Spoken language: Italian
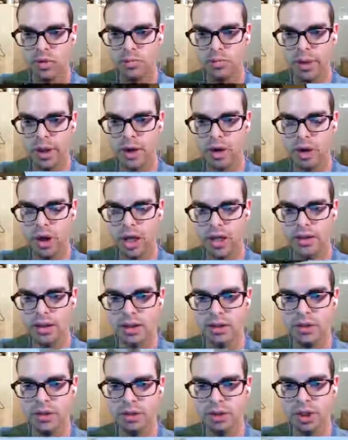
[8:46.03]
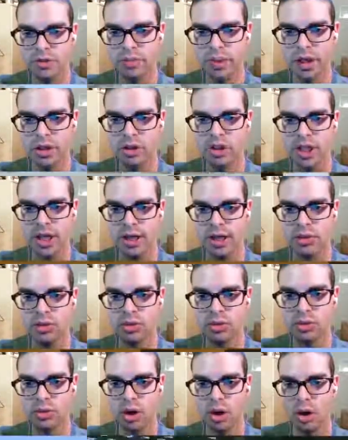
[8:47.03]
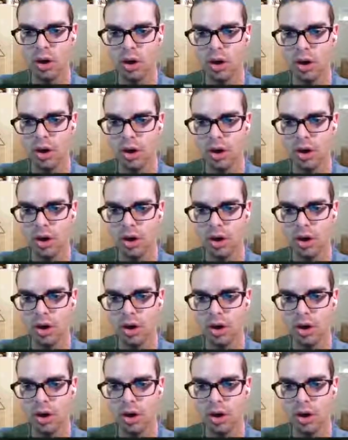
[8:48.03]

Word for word: Spero, attenzione, spero sia caduto.